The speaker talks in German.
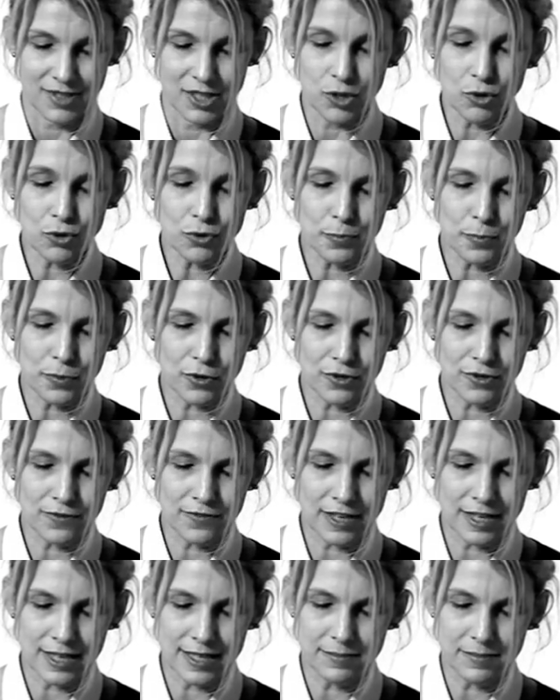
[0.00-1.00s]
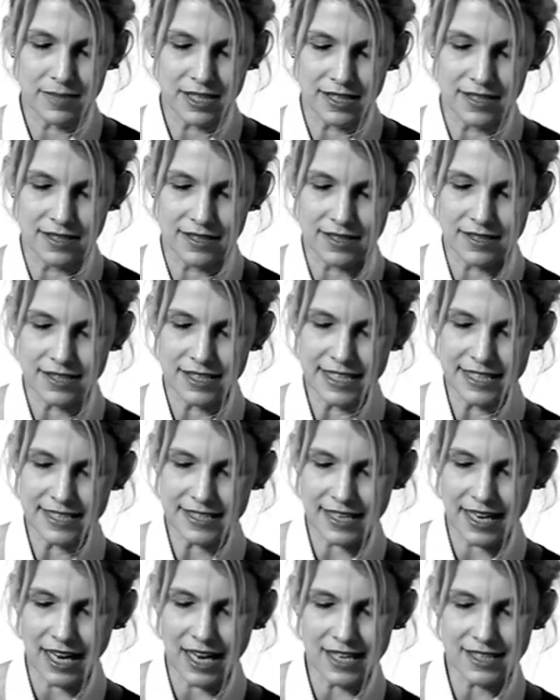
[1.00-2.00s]
Juckpulver im Gehirn
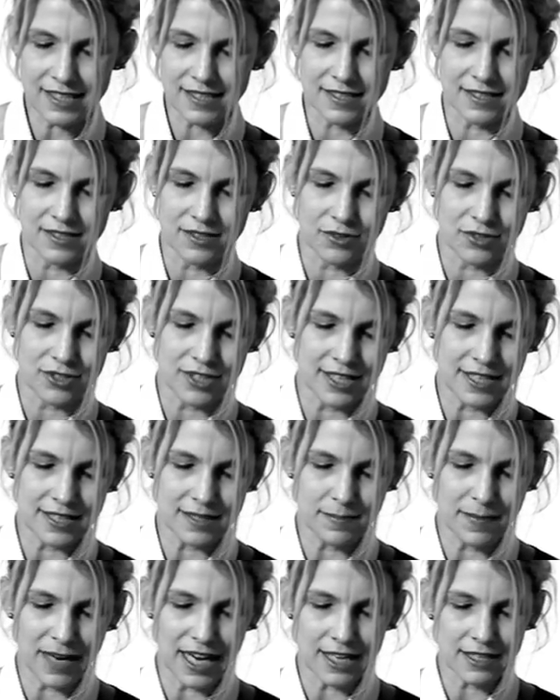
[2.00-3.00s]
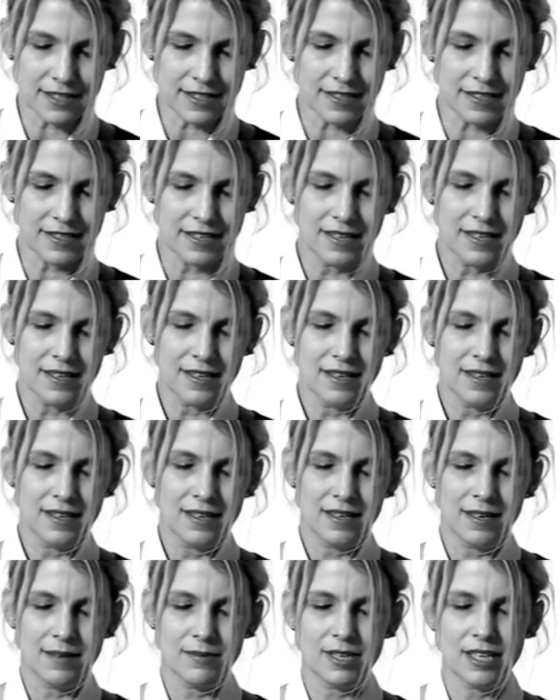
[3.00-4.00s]
nicht kratzen, notiert Merz.
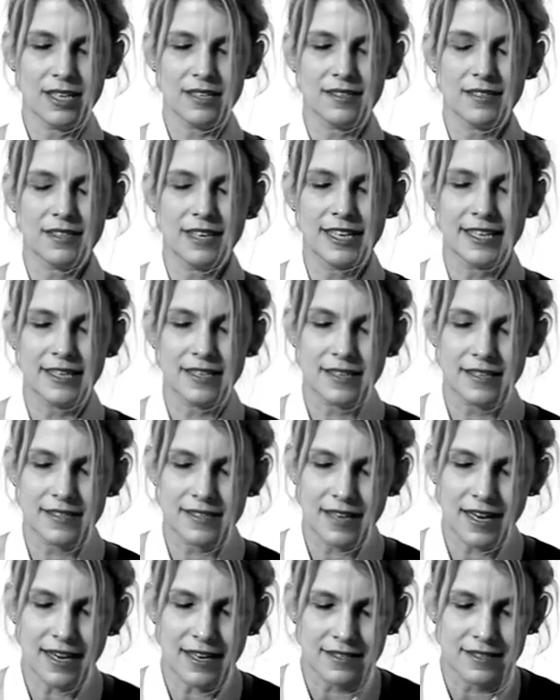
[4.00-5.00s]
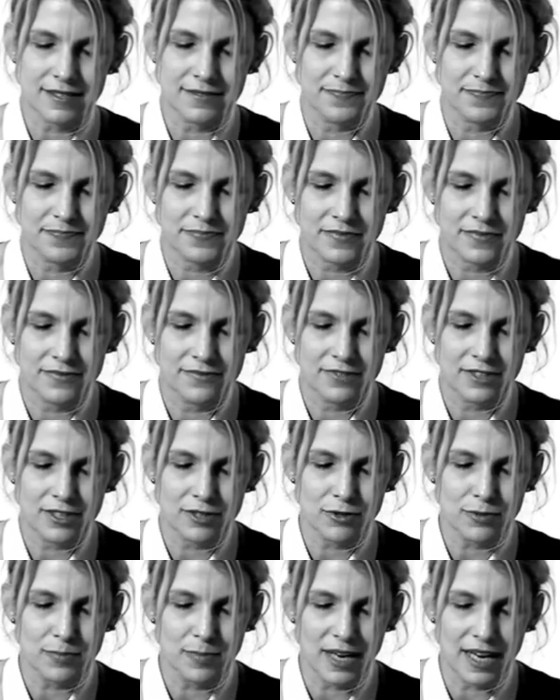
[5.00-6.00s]
Aber das ist leicht gesagt.
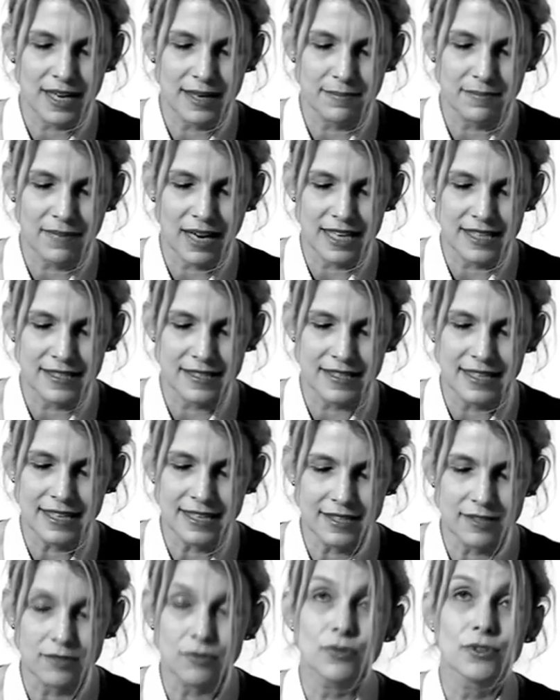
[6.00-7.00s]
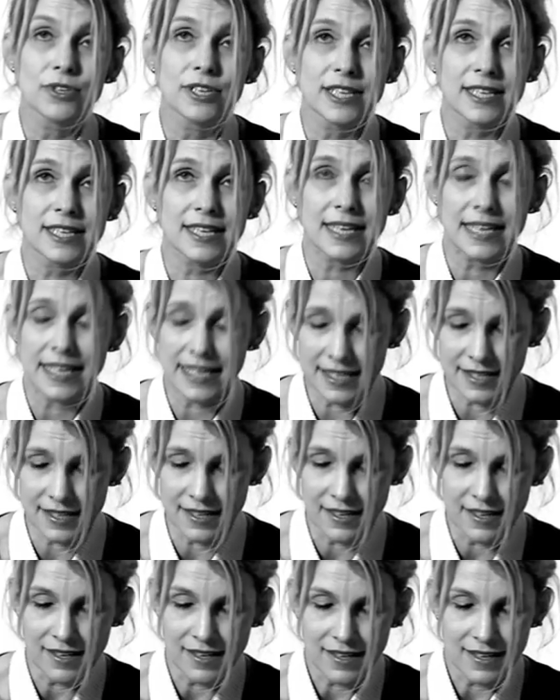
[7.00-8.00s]
Verrückt bleiben heißt nicht
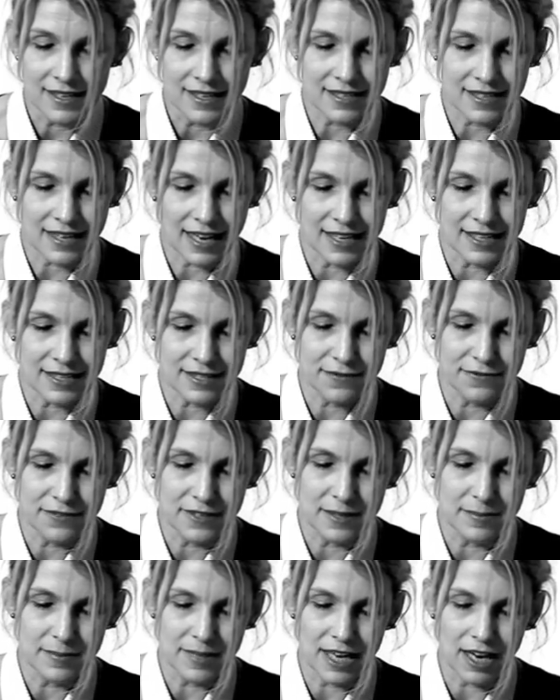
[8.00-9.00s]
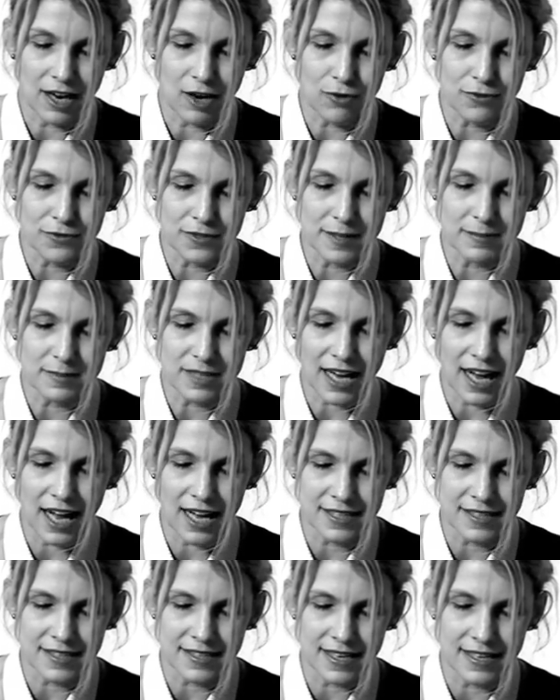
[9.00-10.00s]
durchdrehen, es heißt vielmehr auf dem
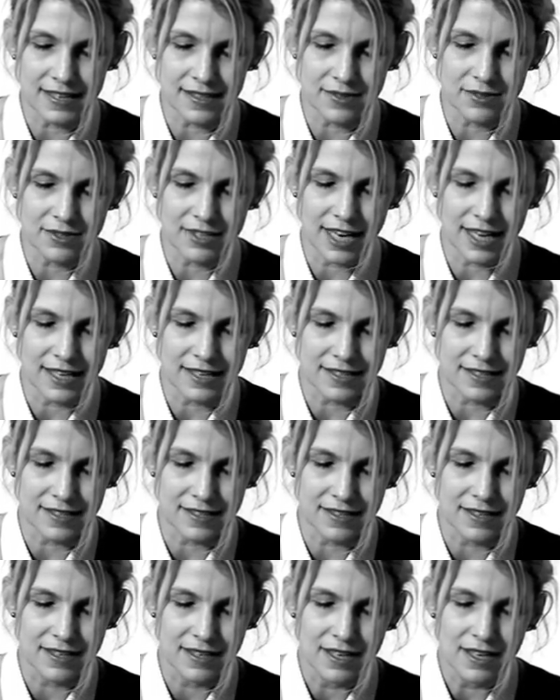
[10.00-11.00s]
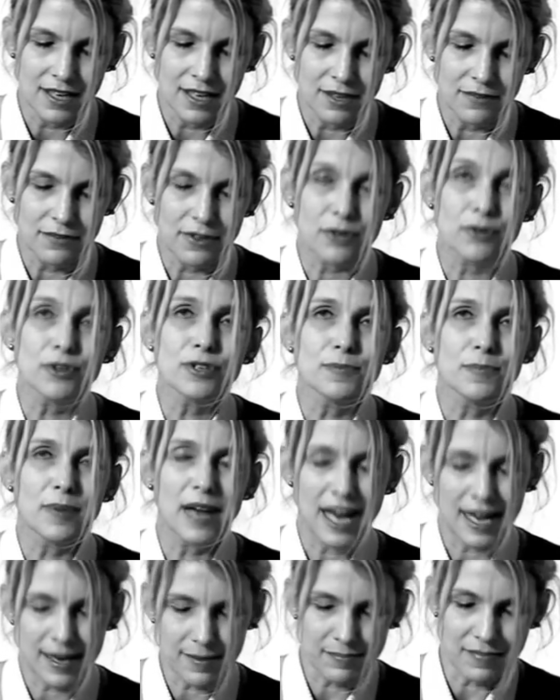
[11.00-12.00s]
Drahtseil zu tanzen. Verrückt
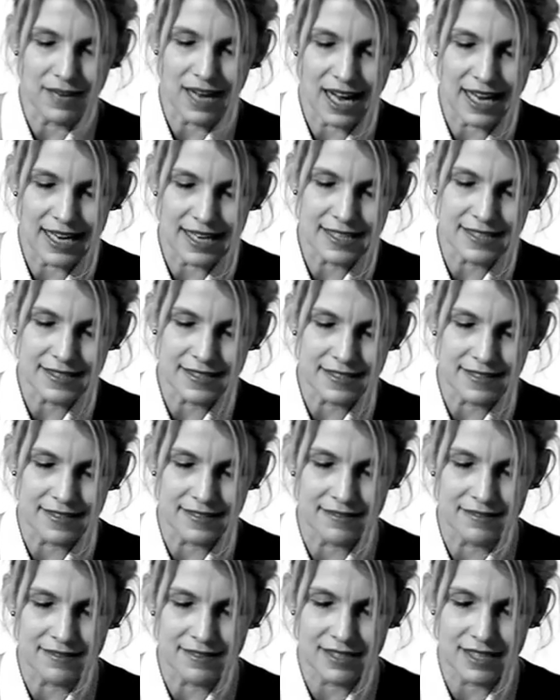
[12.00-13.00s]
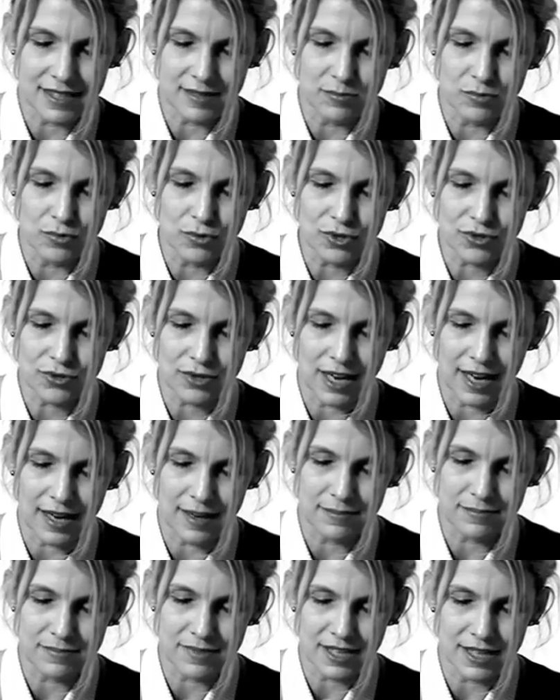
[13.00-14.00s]
bleiben heißt, den Mut zu
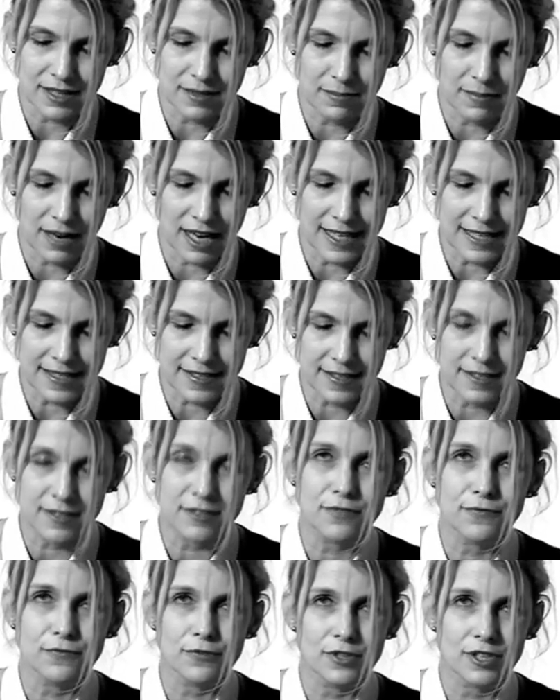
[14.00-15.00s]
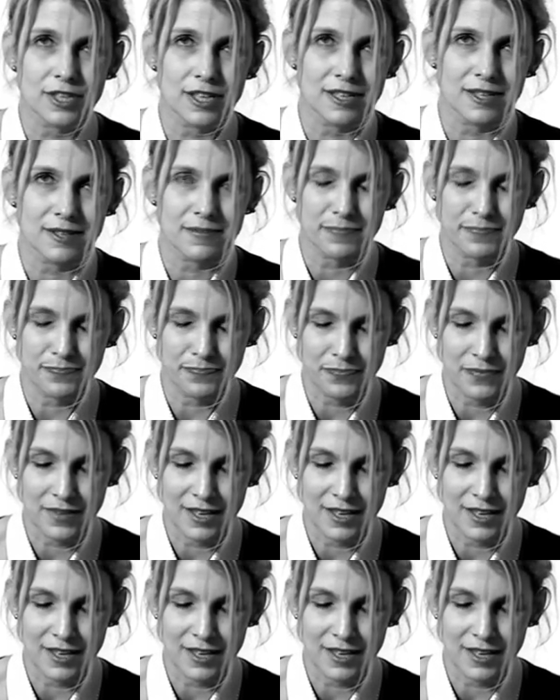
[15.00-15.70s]
haben, seine Meise zu füttern.